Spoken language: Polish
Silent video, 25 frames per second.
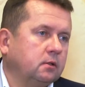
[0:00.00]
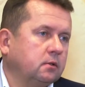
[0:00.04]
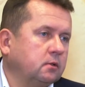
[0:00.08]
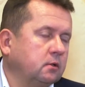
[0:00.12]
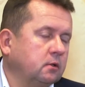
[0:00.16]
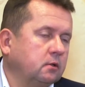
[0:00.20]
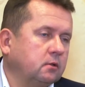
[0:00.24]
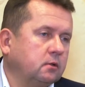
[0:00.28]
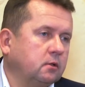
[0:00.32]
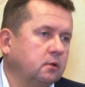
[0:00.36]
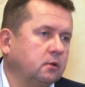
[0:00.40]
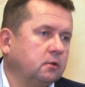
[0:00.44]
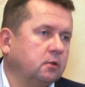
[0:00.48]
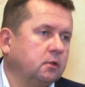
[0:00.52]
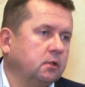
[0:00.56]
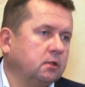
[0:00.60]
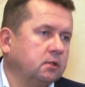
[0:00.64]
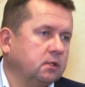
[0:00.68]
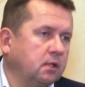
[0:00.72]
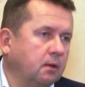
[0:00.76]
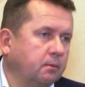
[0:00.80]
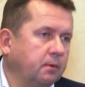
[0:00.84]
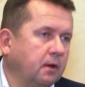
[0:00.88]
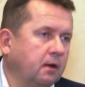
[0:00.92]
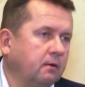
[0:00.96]
to, to, to
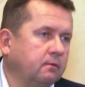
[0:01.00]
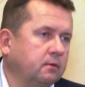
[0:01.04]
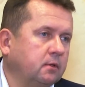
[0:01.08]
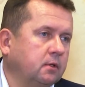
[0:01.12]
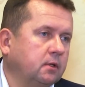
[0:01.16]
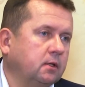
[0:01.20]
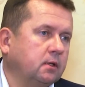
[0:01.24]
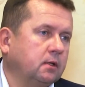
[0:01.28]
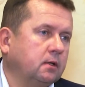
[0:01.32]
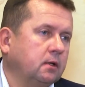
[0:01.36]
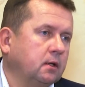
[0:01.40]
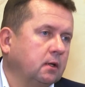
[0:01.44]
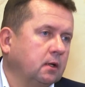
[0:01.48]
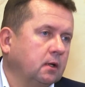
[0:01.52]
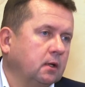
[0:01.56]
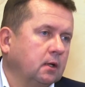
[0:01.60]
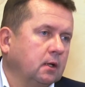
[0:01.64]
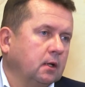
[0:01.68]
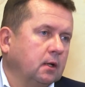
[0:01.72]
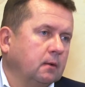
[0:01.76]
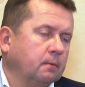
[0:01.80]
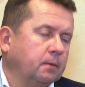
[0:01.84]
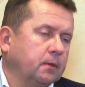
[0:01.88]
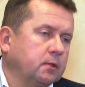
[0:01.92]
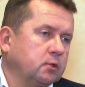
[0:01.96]
jest naprawdę
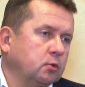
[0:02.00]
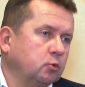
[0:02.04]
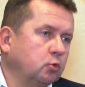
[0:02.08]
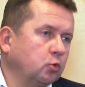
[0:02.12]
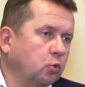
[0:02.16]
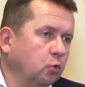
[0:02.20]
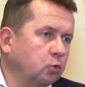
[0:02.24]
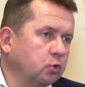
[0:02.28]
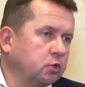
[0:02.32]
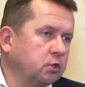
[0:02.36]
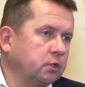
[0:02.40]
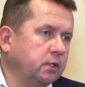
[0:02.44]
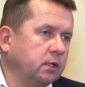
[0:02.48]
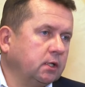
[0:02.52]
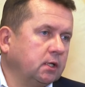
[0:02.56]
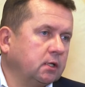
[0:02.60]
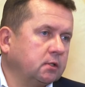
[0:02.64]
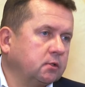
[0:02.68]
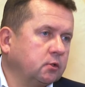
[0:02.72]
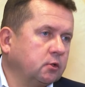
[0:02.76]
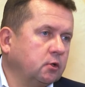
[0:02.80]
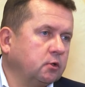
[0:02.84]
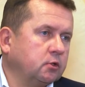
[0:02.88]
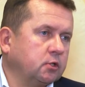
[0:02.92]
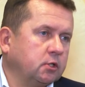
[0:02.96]
są różni
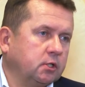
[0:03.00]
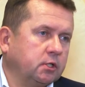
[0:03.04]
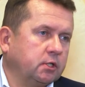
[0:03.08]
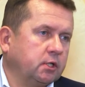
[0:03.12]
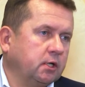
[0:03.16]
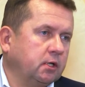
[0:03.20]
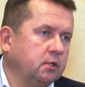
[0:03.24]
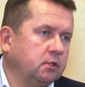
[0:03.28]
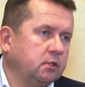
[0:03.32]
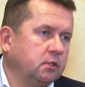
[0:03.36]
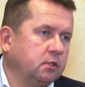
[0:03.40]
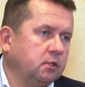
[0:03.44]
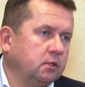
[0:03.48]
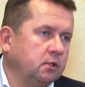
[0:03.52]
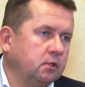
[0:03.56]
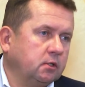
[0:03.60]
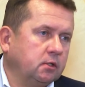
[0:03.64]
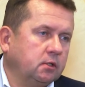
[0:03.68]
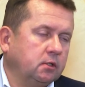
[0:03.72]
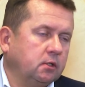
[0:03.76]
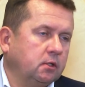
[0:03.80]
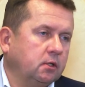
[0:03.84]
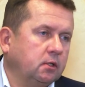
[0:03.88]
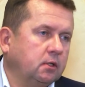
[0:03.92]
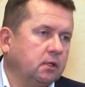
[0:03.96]
gestorzy
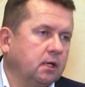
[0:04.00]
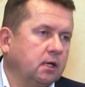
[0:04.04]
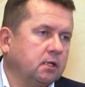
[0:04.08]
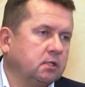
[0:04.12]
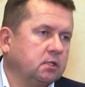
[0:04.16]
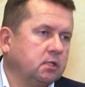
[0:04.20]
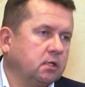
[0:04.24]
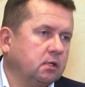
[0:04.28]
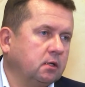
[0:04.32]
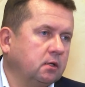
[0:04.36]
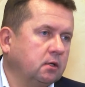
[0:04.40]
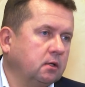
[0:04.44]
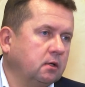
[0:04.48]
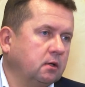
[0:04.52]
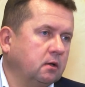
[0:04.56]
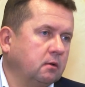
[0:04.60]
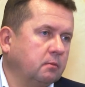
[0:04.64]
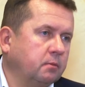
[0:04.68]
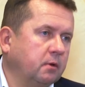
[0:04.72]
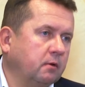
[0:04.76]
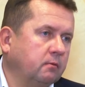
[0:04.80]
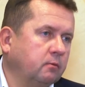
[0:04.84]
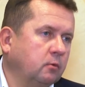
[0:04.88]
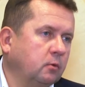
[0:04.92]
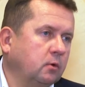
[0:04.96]
sieci i
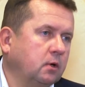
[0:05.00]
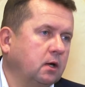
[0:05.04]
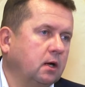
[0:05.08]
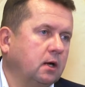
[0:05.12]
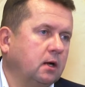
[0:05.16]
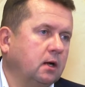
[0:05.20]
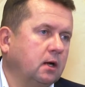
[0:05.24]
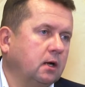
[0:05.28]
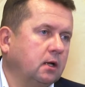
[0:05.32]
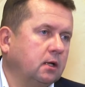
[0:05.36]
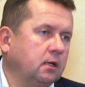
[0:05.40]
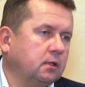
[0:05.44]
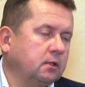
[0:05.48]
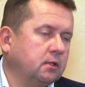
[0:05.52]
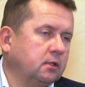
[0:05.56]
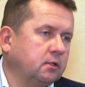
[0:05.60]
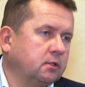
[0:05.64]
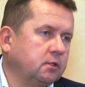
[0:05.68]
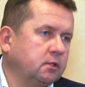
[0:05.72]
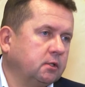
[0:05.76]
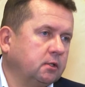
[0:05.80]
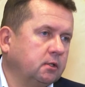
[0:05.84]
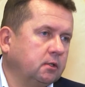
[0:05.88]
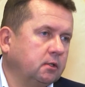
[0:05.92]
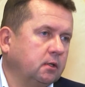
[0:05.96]
nasze PWK, ale
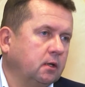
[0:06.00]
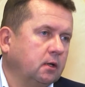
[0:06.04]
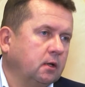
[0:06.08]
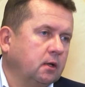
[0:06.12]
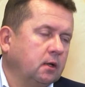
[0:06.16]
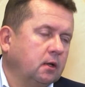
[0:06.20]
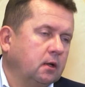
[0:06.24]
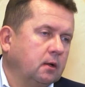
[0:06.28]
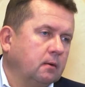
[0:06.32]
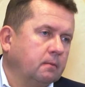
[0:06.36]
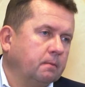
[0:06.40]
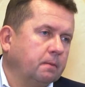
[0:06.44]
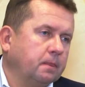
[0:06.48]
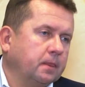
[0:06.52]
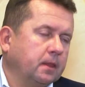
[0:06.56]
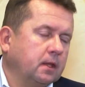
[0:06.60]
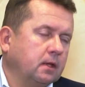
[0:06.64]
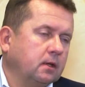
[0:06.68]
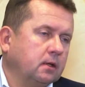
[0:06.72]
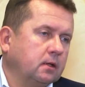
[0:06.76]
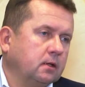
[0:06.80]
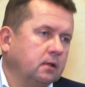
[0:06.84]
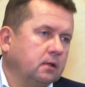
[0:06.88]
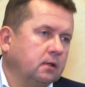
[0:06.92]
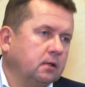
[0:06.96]
też i
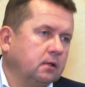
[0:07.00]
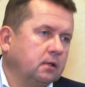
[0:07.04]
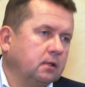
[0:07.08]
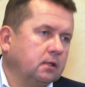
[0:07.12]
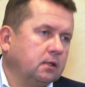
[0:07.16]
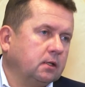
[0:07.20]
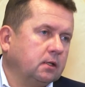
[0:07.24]
e,